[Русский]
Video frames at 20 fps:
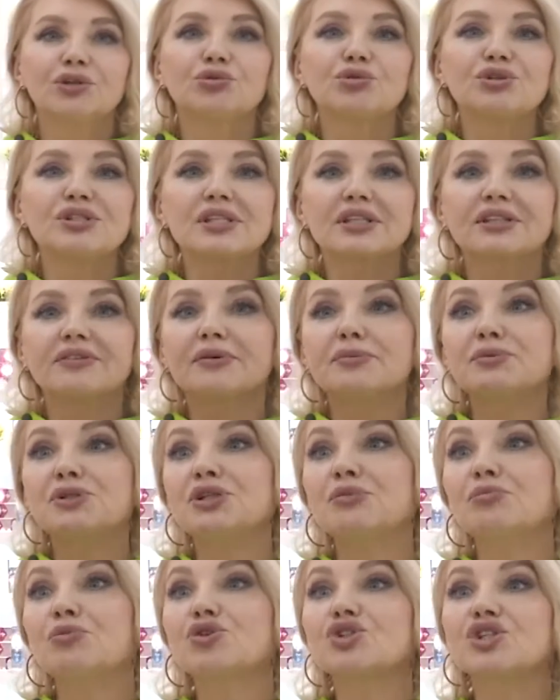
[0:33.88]
то есть это
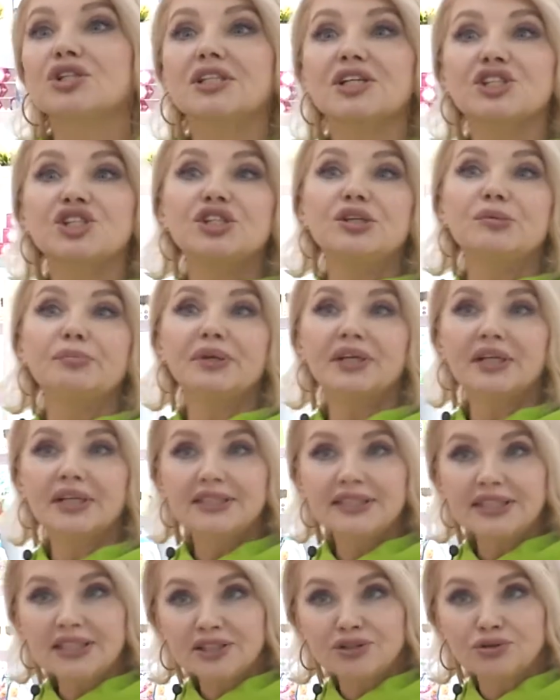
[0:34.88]
вообще можно даже не
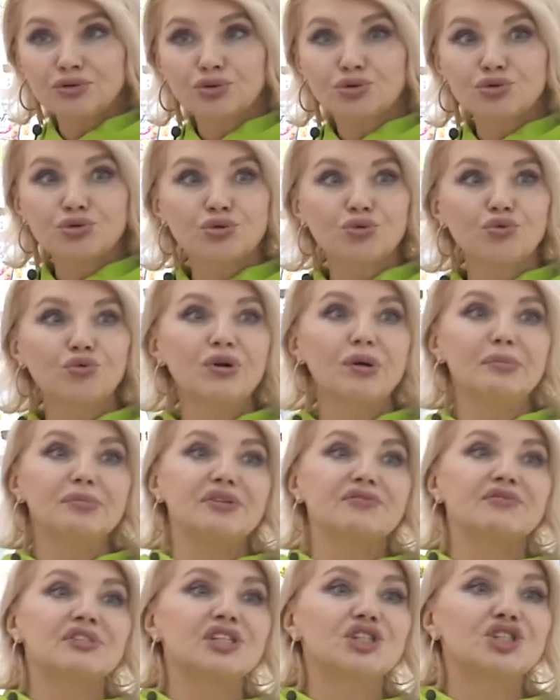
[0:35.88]
приходить друг с другом,
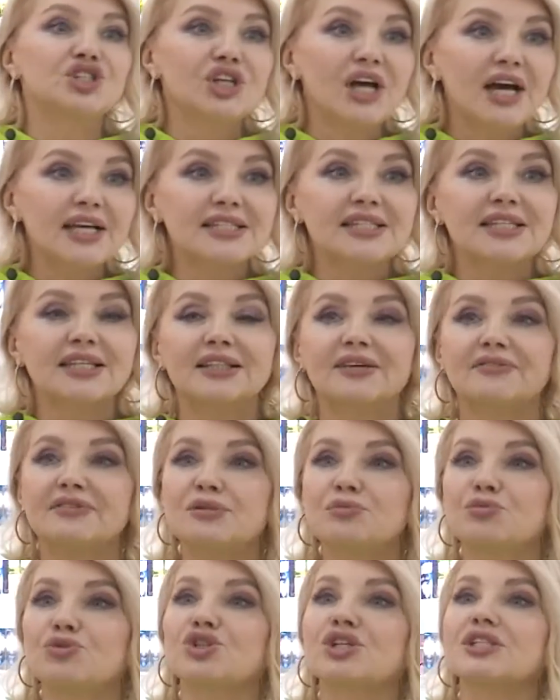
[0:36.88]
не встречаться, да
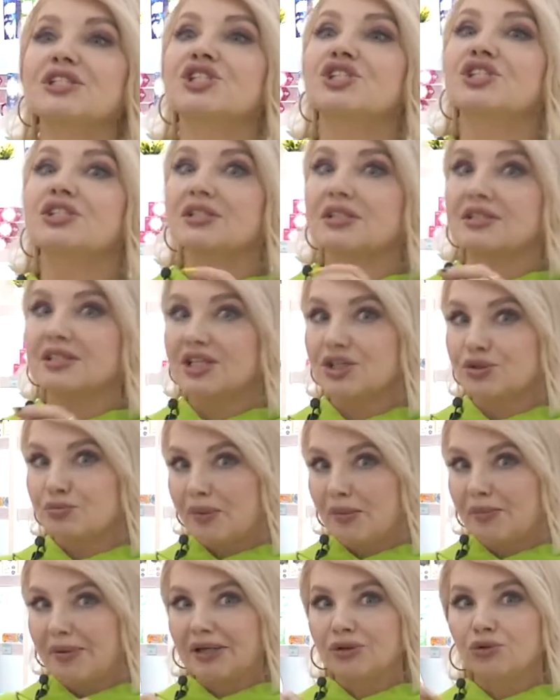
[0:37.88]
возьму сейчас, значит,
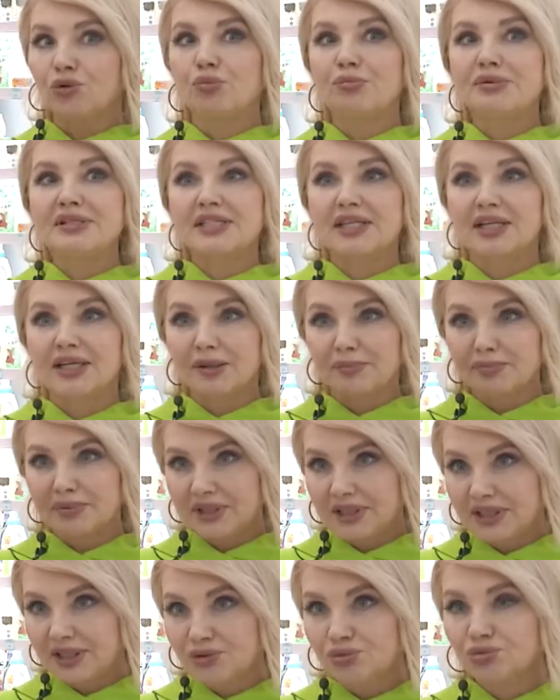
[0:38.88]
по банку быстренько
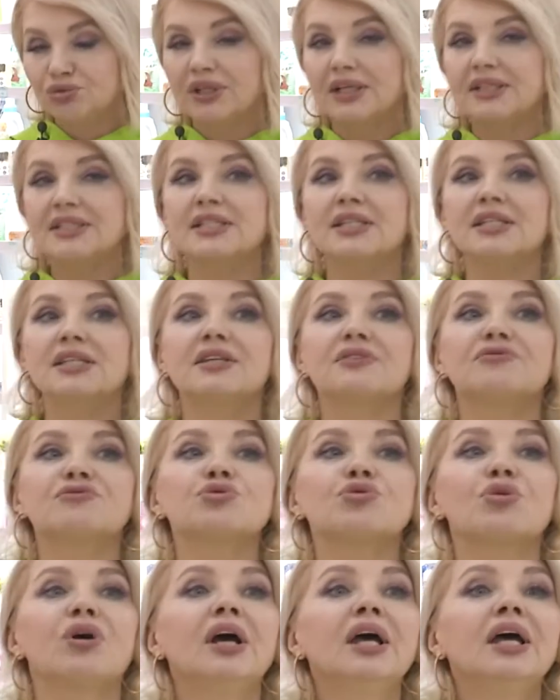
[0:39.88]
перегоню, да, деньги и
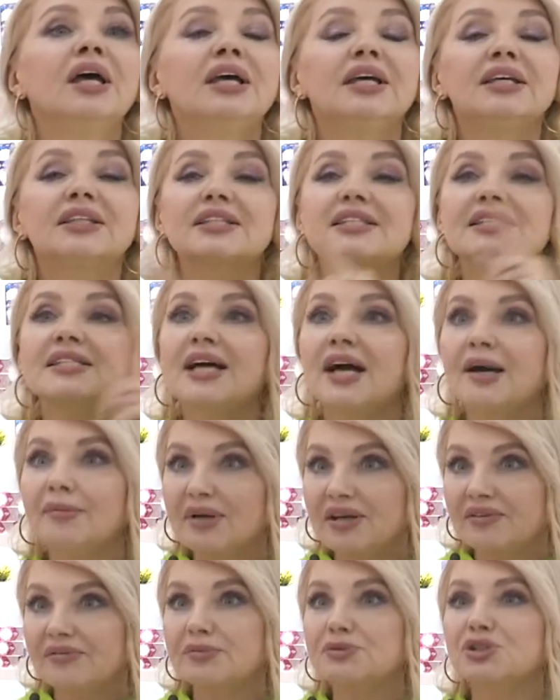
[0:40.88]
все. Это
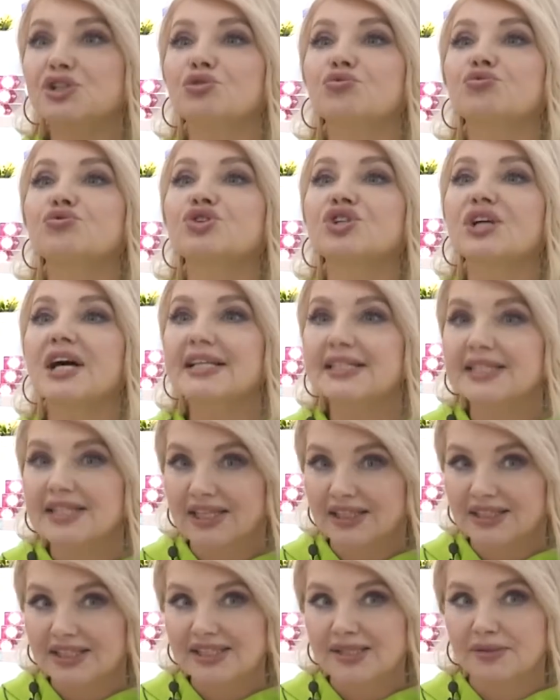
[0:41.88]
самое вообще
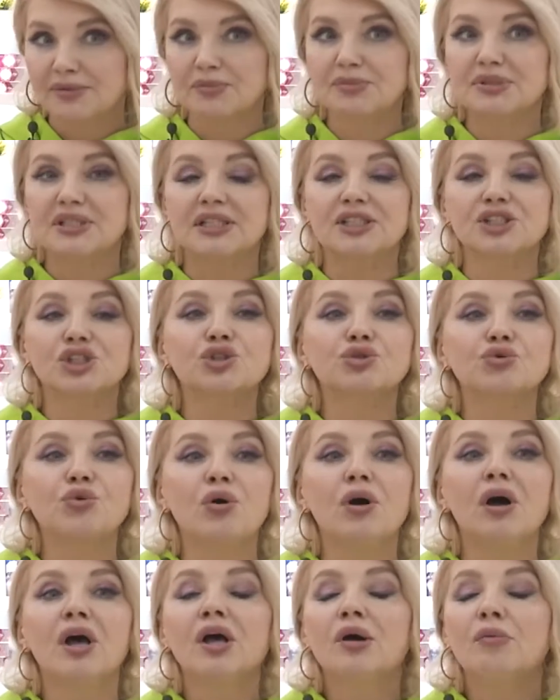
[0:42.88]
ужасное на самом деле,
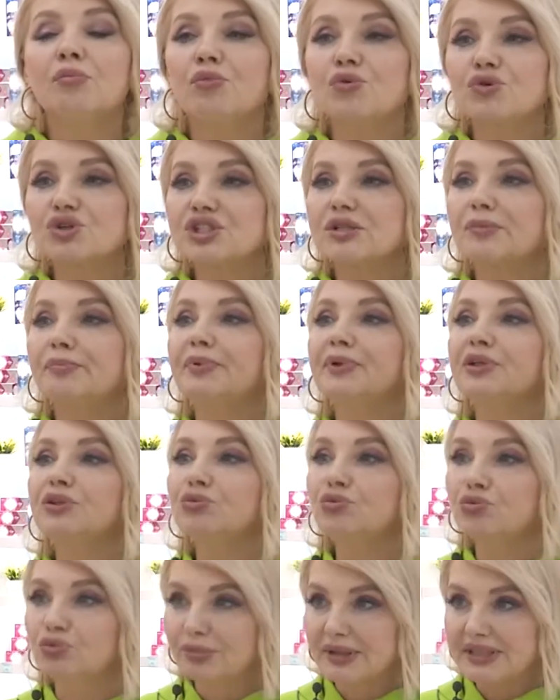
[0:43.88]
что можно
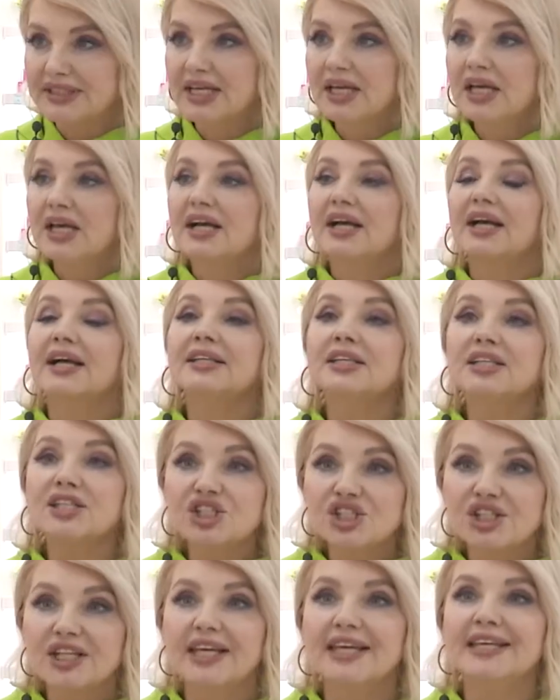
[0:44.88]
придумать.
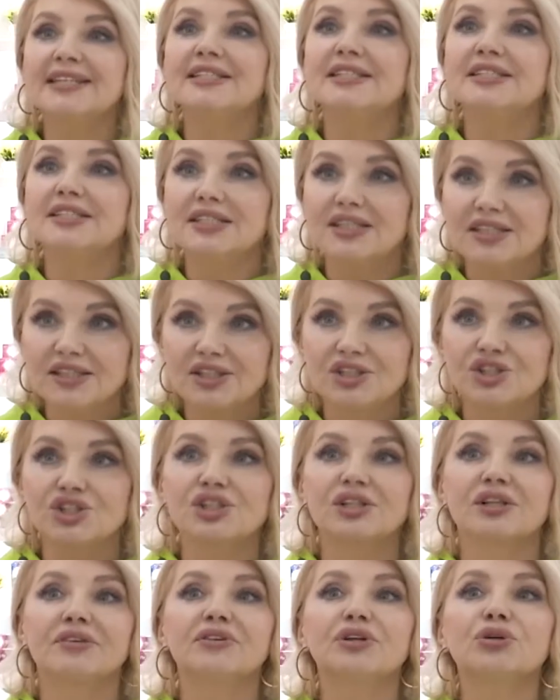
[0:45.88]
Конечно, эти деньги
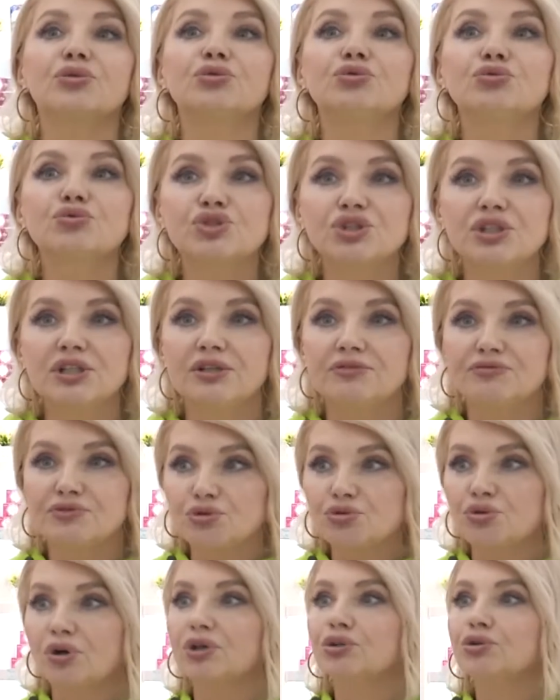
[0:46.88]
человеку нужны,
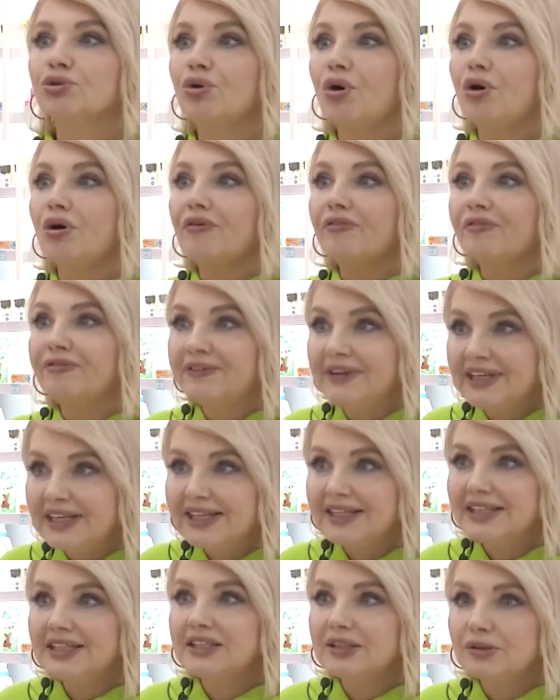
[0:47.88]
все, но
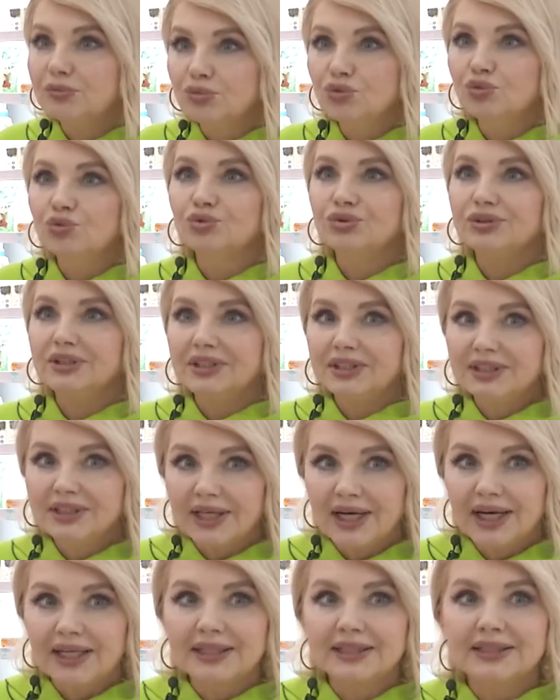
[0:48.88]
вы ему не
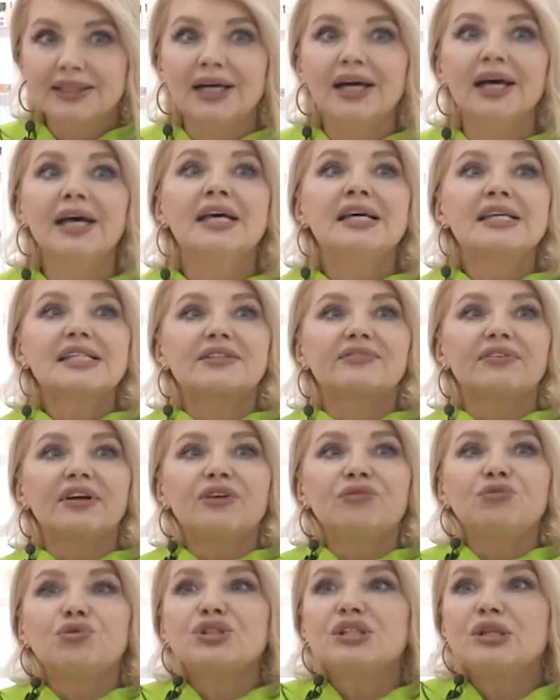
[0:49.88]
дали, да,
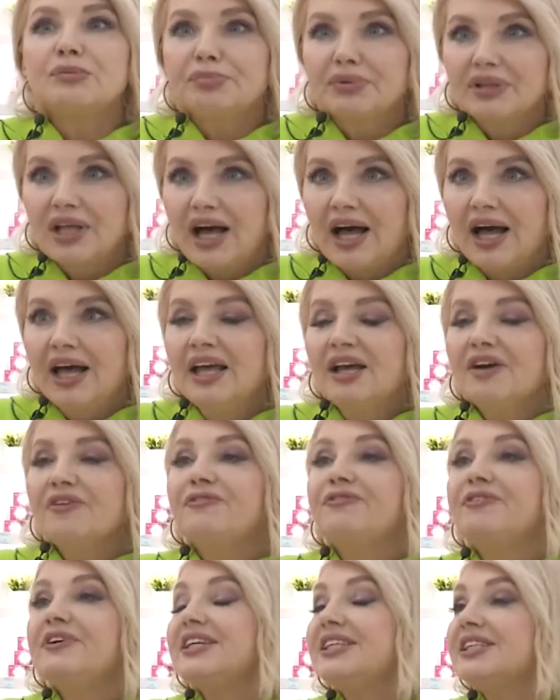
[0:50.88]
своего тепла,
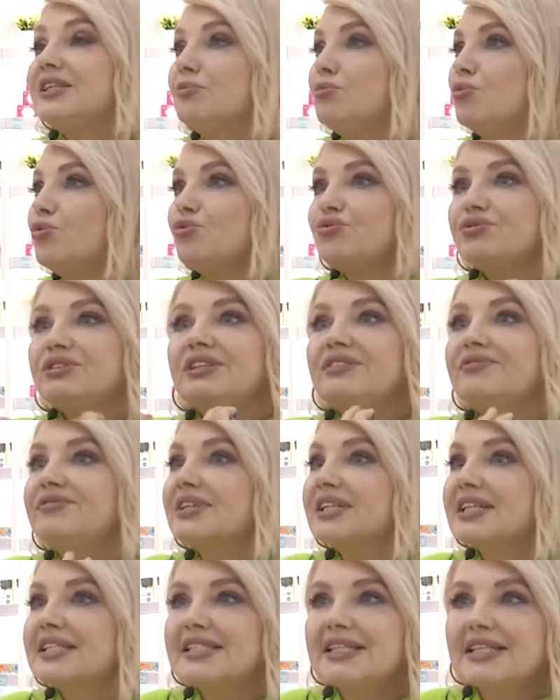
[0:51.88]
вы ему не
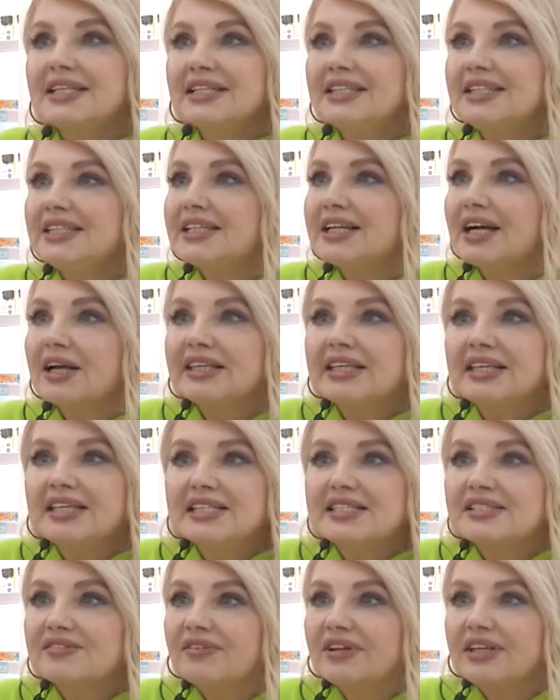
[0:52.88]
выразили
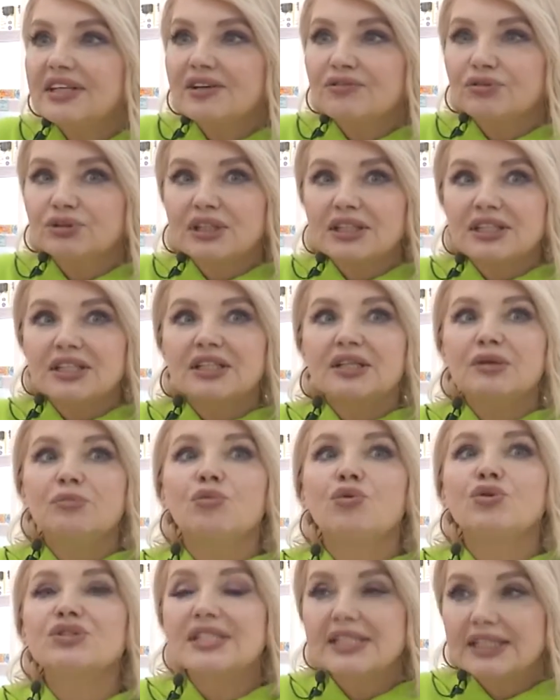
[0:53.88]
никаких своих вот этих
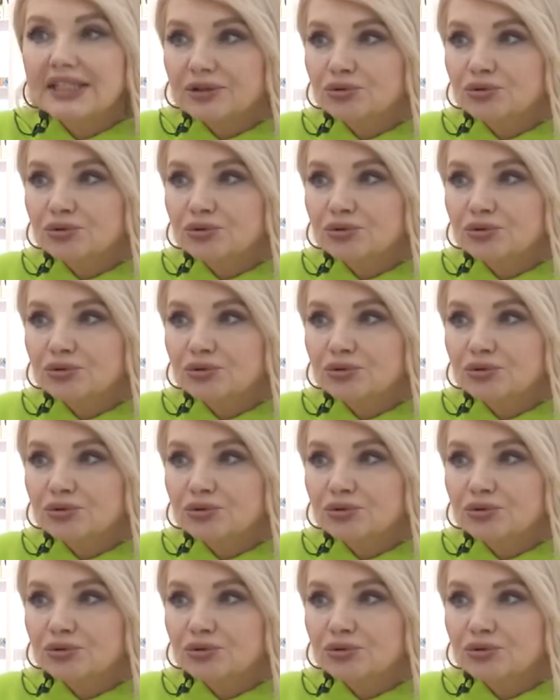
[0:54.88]
эмоций,